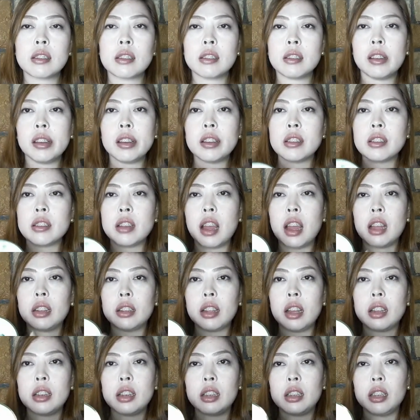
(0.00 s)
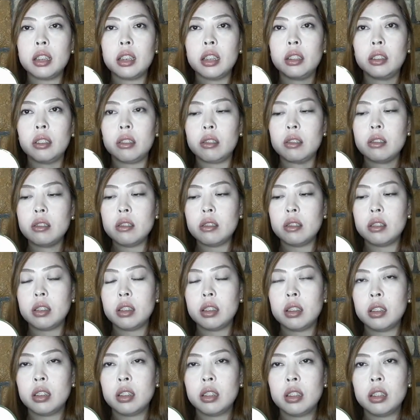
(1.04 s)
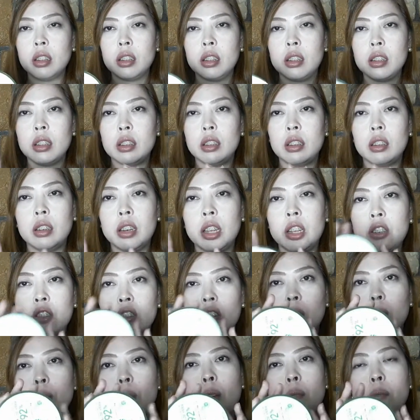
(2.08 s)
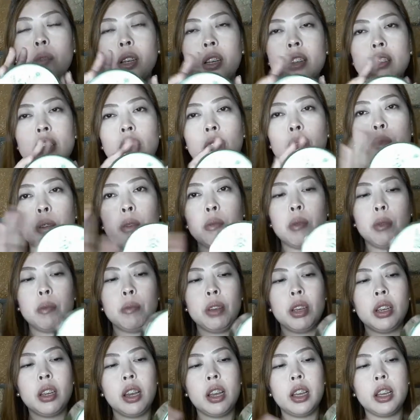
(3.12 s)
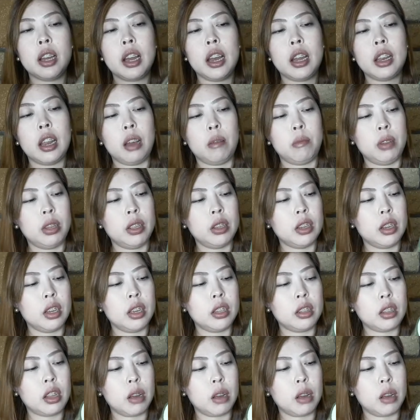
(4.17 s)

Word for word: 6 yata na ganito. Yung Nature Republic kasi ipamimigay nga namin yan.